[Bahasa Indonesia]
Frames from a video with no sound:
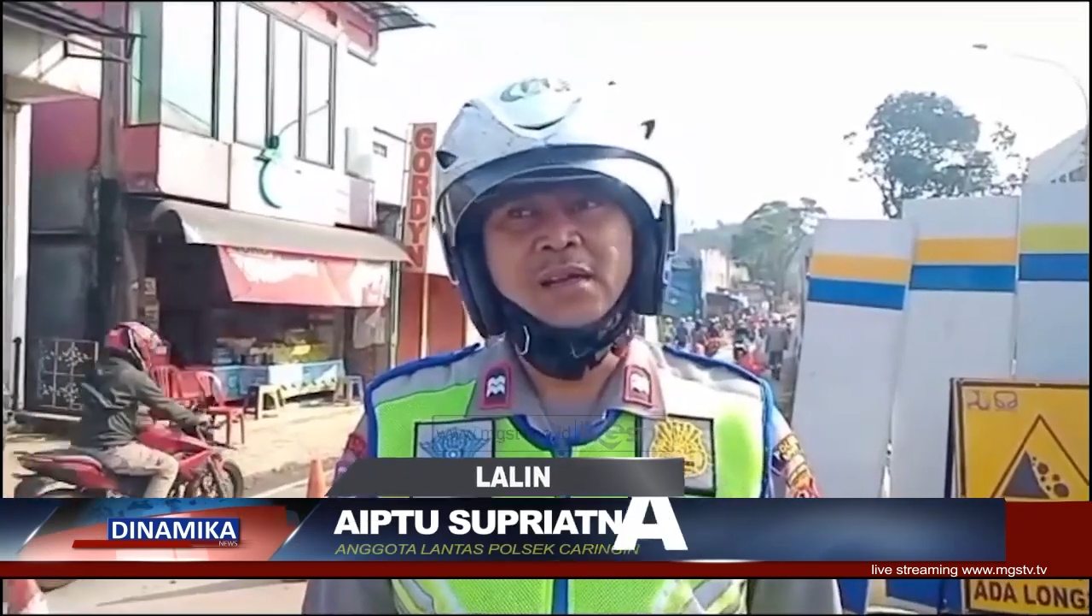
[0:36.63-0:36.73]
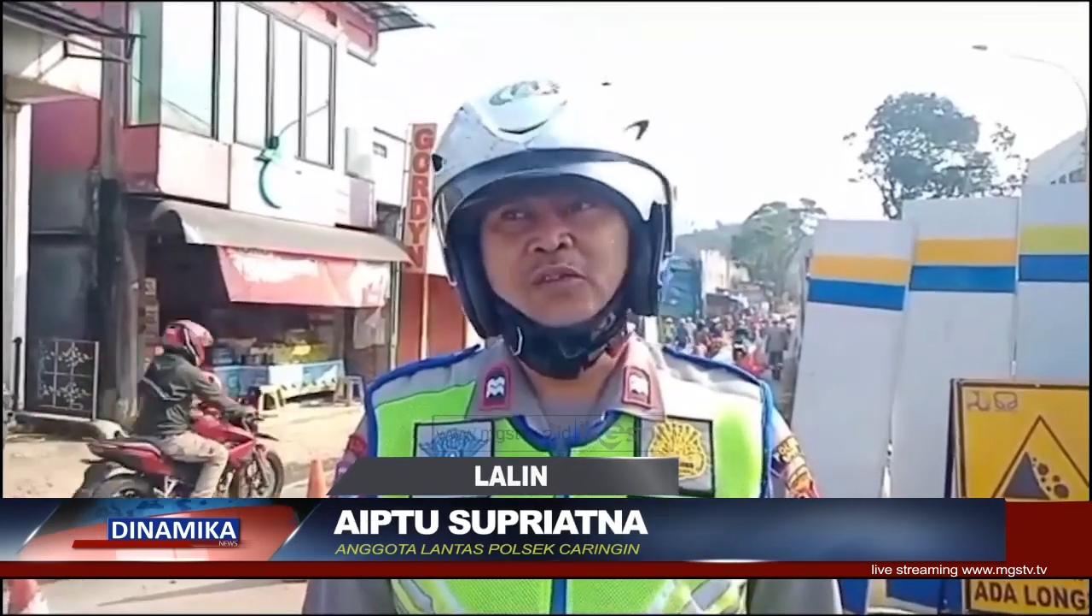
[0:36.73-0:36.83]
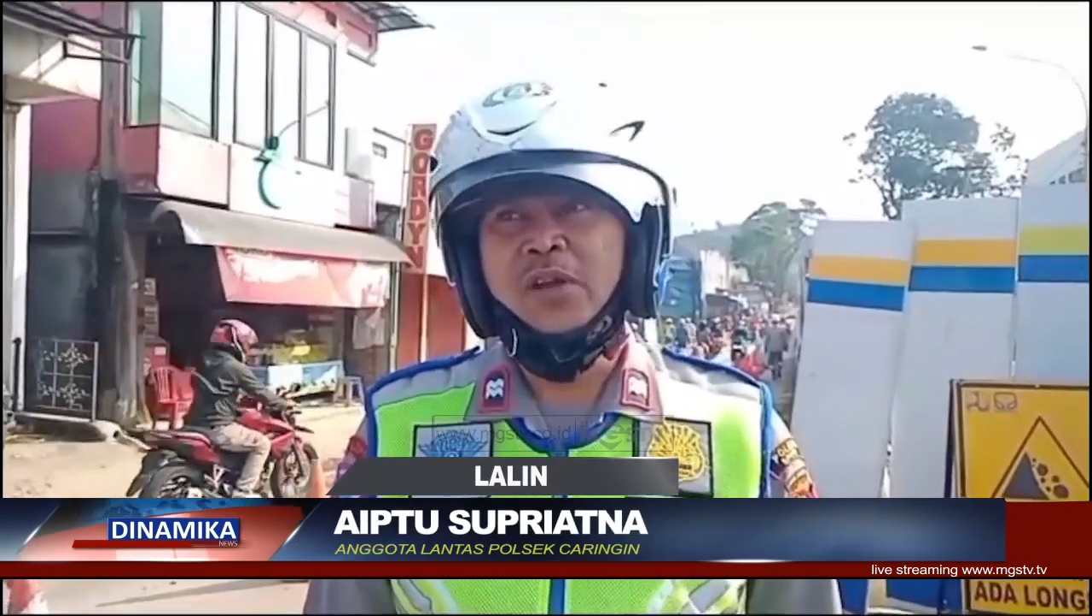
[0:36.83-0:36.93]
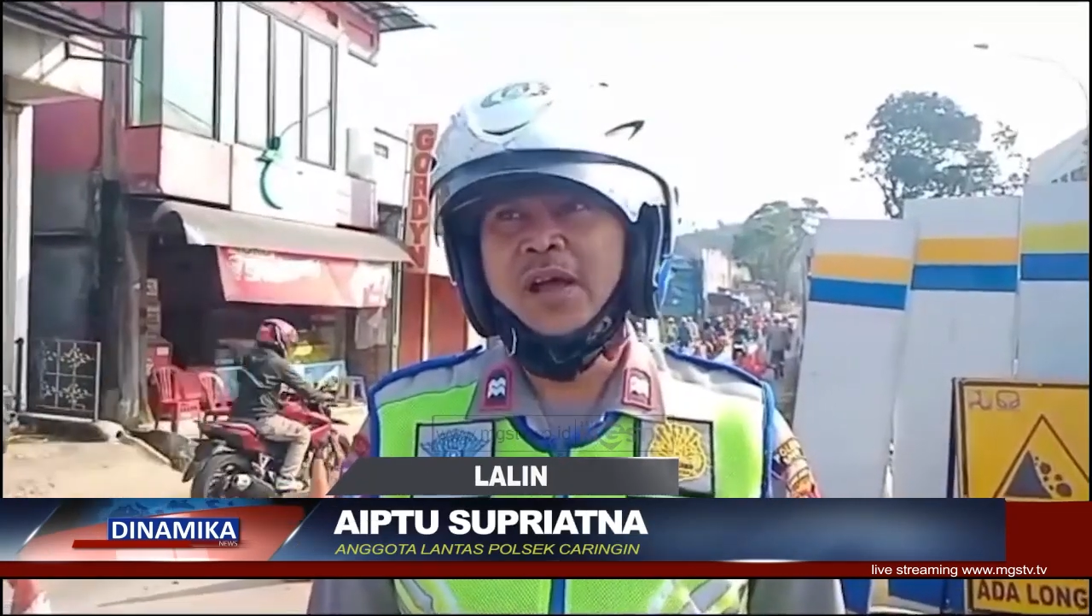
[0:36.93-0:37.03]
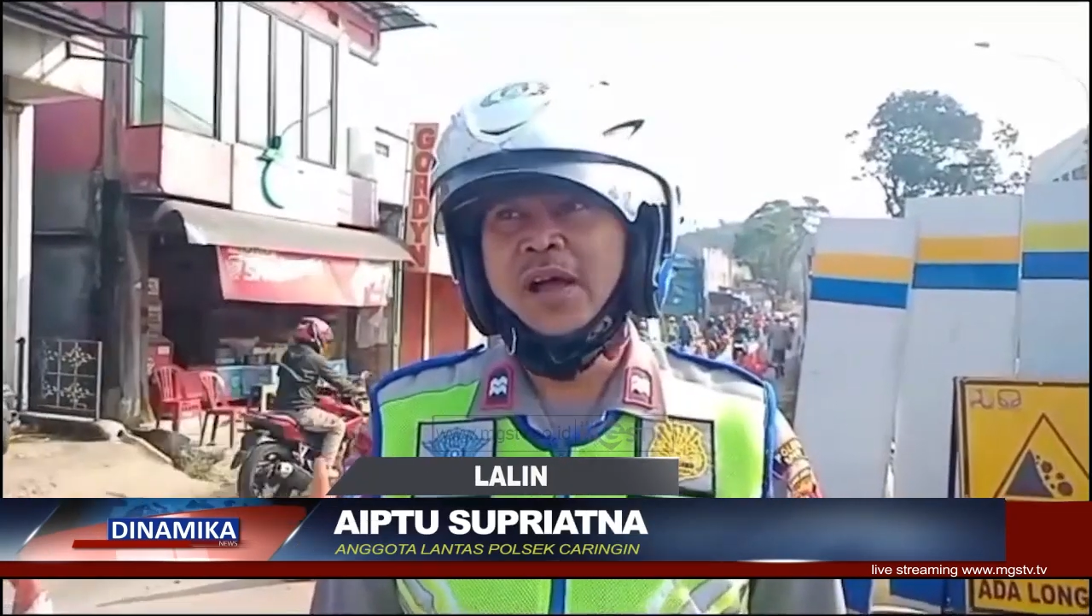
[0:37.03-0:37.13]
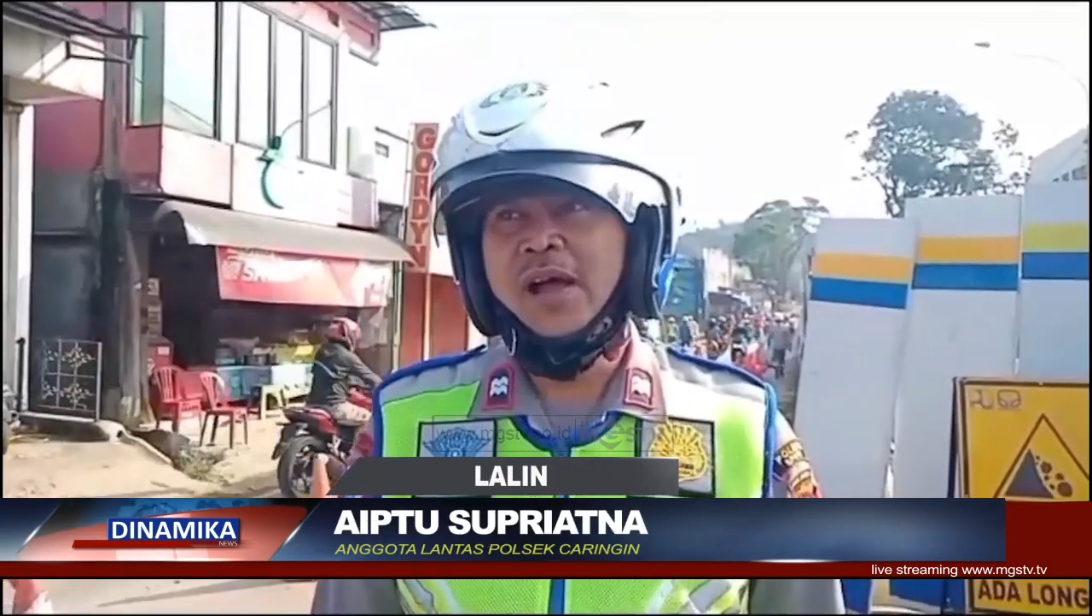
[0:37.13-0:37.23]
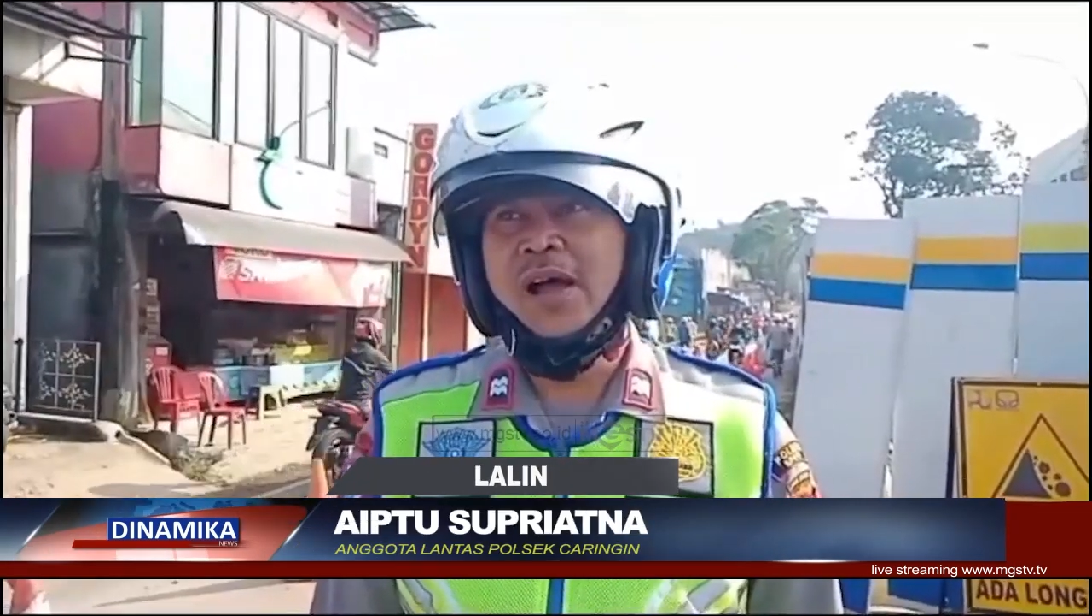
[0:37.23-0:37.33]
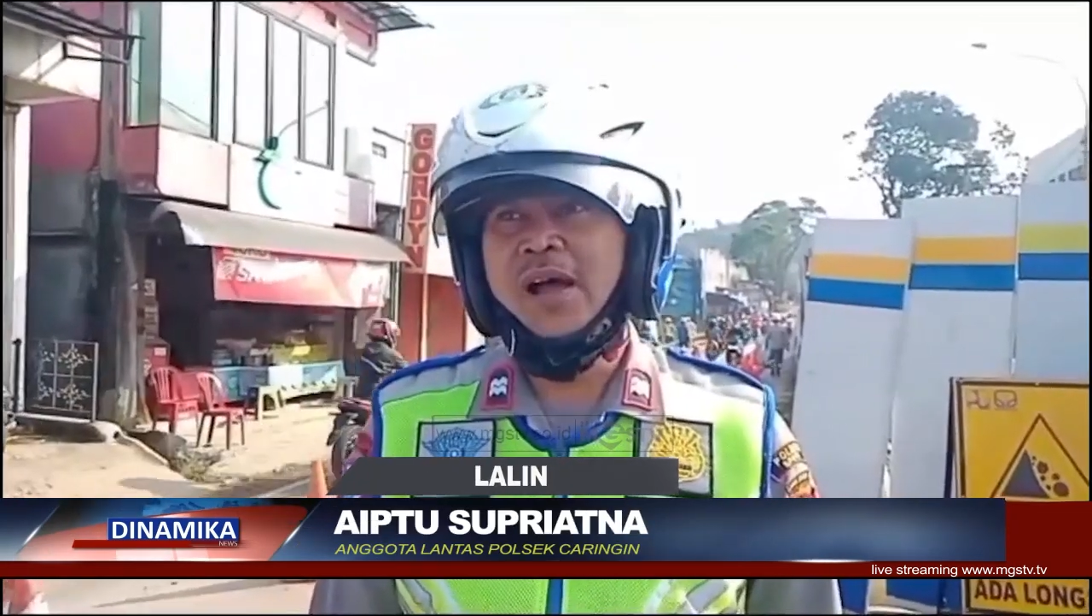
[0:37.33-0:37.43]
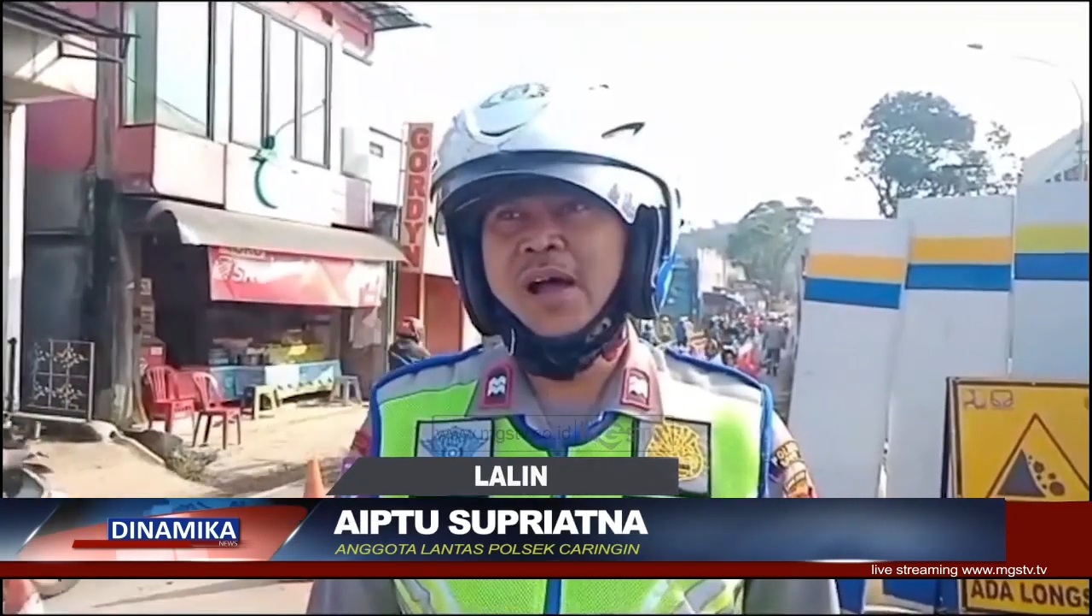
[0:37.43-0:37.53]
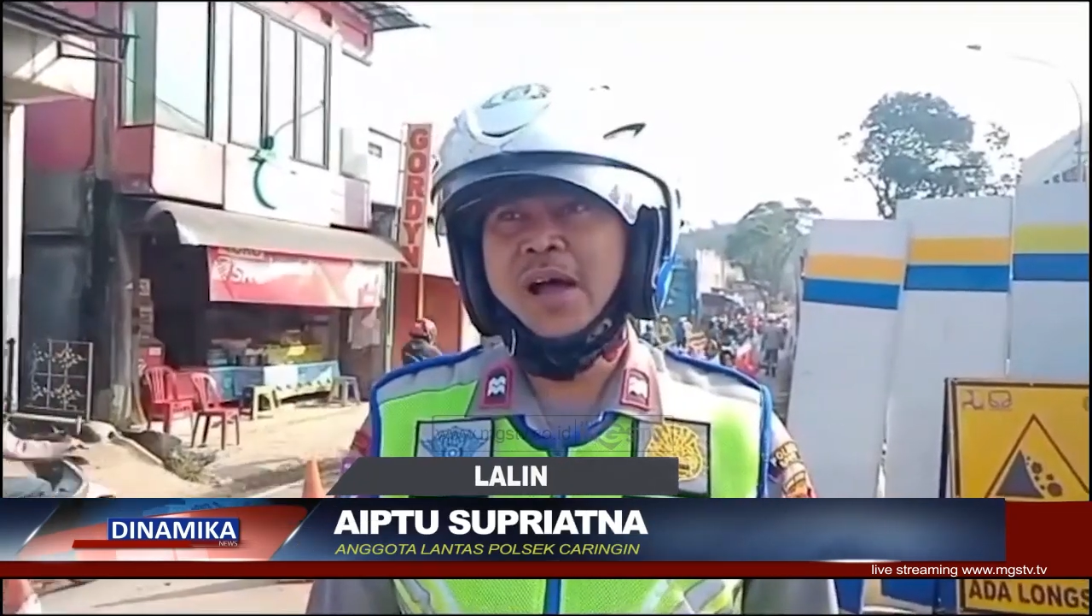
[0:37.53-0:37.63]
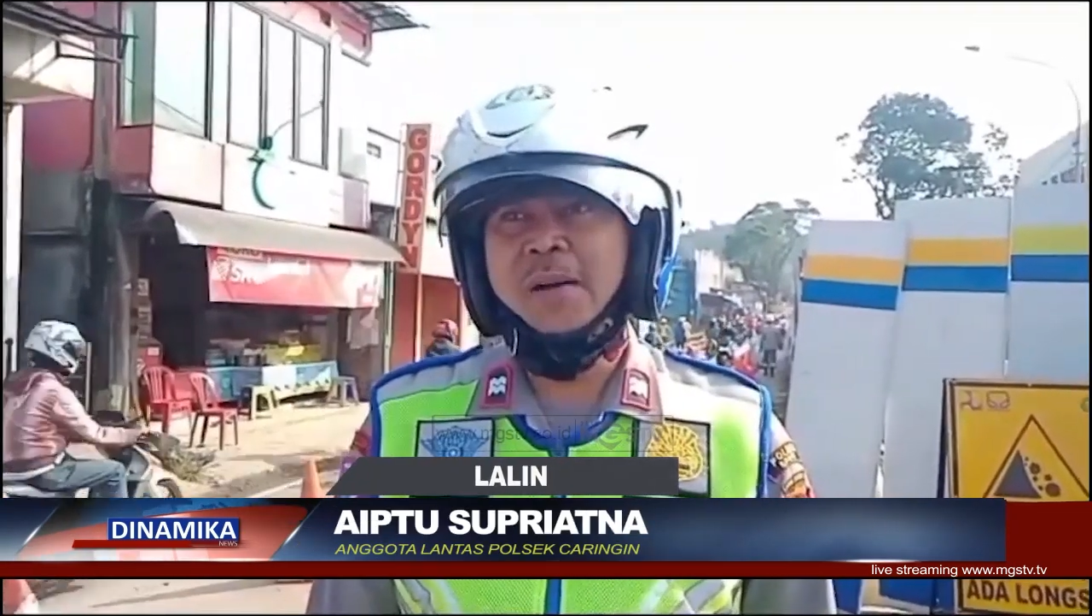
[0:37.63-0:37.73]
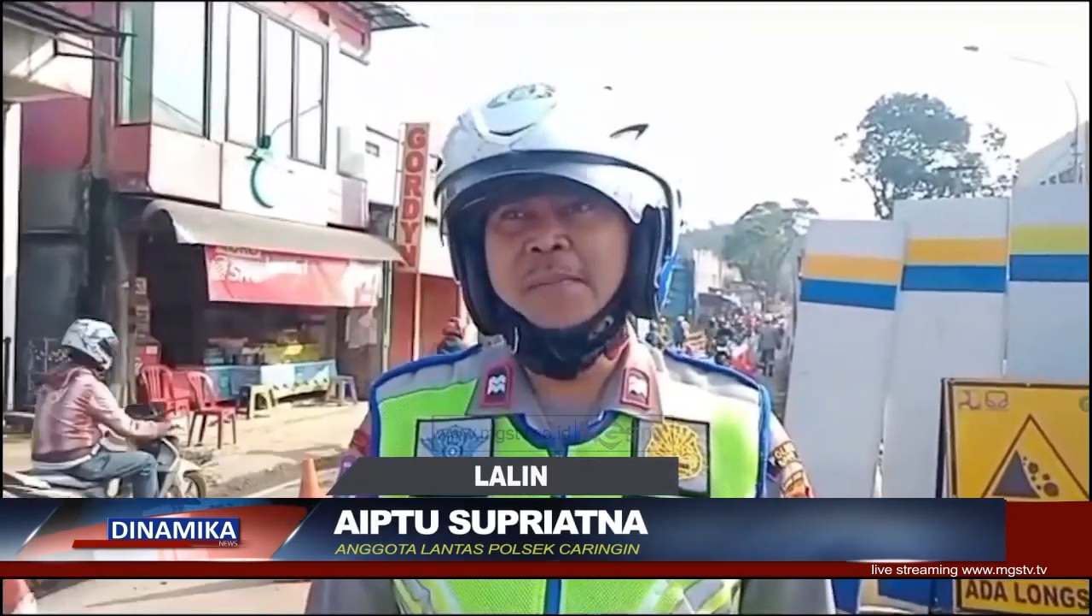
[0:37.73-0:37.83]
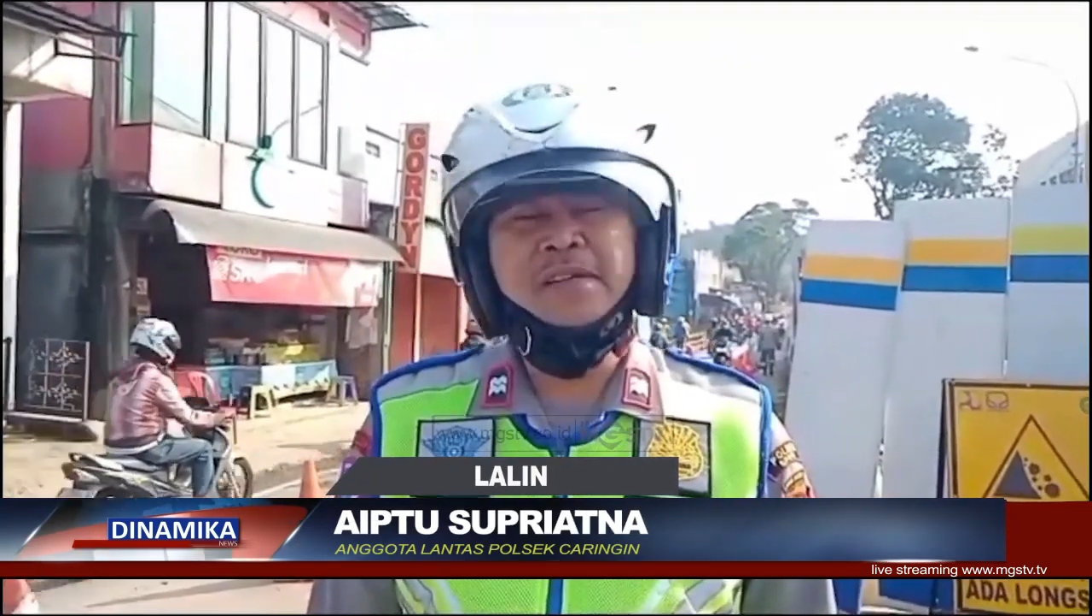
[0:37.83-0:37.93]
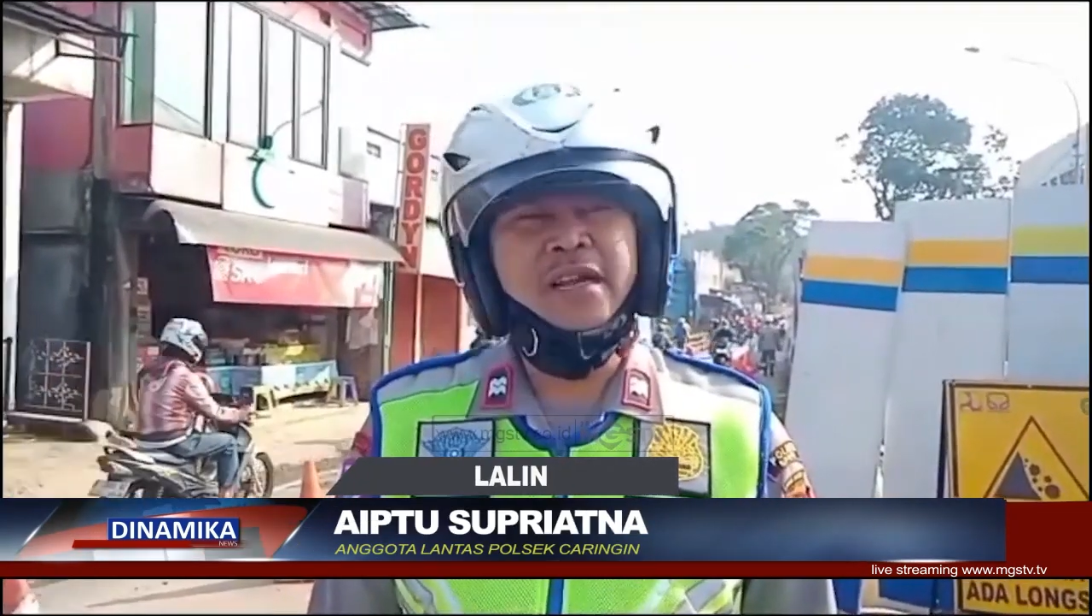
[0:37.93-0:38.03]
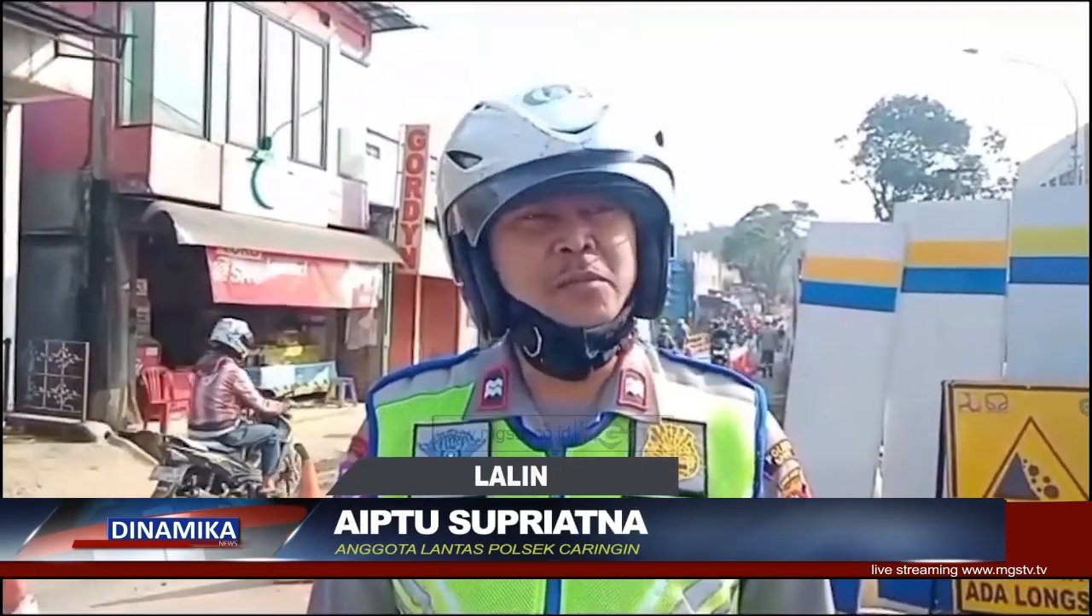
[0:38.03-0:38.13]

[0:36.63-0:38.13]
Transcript: sudah bisa